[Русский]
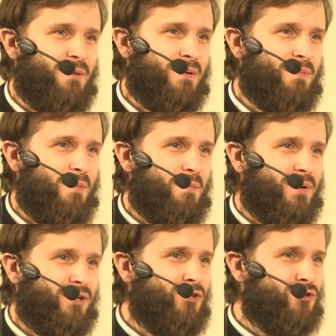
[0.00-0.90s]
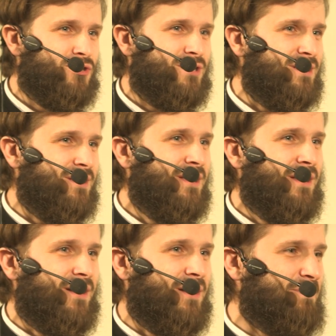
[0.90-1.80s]
помимо практичности
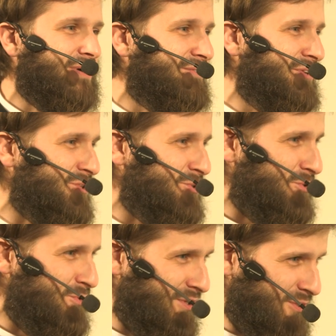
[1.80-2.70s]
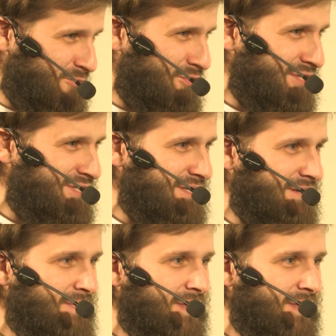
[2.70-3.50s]
поговорить еще чуть чуть о научности.